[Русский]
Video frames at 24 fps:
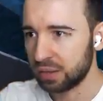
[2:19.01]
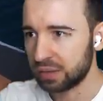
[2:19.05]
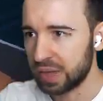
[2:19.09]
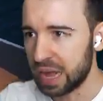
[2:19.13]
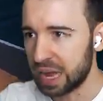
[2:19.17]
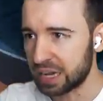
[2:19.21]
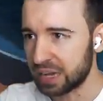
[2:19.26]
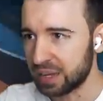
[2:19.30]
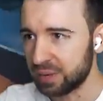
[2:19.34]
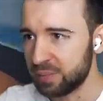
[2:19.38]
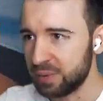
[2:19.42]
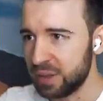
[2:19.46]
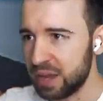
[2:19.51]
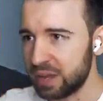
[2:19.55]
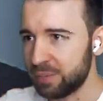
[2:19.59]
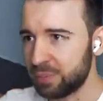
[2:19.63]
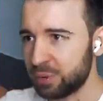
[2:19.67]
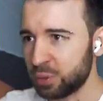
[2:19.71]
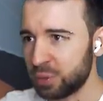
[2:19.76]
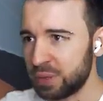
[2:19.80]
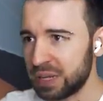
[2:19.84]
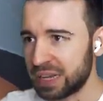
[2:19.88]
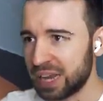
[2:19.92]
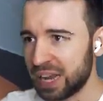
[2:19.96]
Так, мне, и
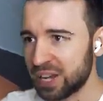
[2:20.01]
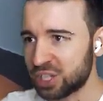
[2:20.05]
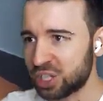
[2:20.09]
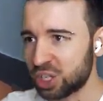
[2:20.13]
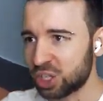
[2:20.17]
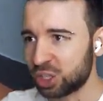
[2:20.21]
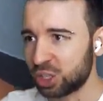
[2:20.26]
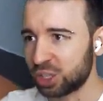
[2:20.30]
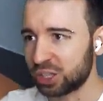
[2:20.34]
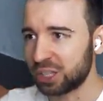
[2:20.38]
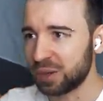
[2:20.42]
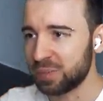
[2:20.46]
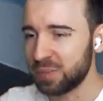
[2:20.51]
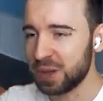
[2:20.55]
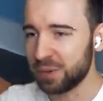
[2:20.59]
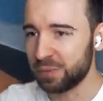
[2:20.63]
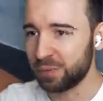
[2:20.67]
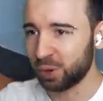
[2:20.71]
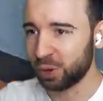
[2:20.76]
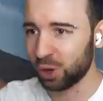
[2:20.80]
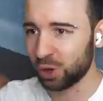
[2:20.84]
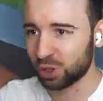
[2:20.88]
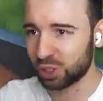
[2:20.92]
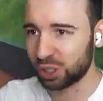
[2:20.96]
почему мне кажется, что ты мне
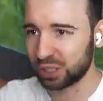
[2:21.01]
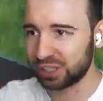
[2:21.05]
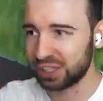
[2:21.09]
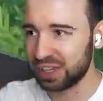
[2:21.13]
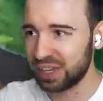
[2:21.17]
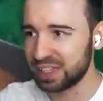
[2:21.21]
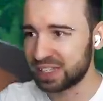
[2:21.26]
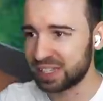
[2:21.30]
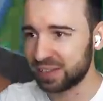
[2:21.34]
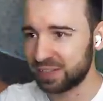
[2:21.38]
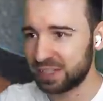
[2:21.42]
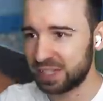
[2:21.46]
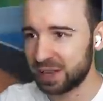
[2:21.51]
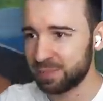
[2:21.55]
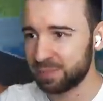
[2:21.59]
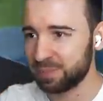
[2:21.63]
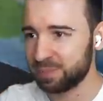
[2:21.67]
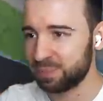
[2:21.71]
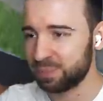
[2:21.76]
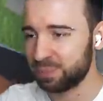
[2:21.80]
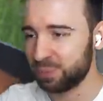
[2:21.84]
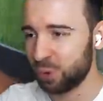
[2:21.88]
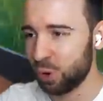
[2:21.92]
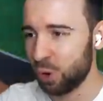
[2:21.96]
врешь, и ты не совсем
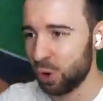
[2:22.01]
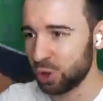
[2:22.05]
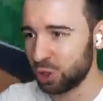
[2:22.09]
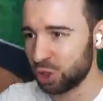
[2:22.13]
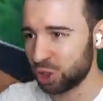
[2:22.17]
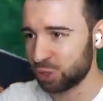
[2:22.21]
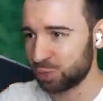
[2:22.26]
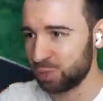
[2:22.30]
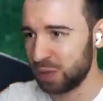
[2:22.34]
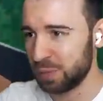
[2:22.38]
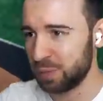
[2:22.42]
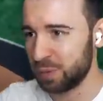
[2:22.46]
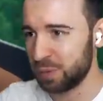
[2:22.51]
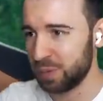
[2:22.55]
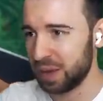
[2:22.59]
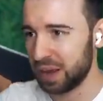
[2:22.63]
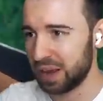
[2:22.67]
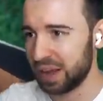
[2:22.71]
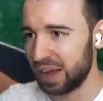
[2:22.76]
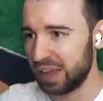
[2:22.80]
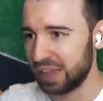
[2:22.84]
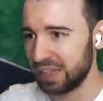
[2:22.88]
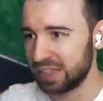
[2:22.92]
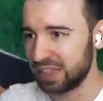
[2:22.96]
хочешь мне
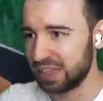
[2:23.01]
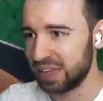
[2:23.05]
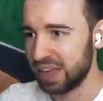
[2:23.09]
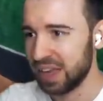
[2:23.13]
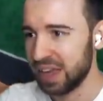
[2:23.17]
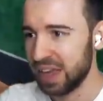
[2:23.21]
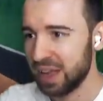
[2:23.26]
помогать.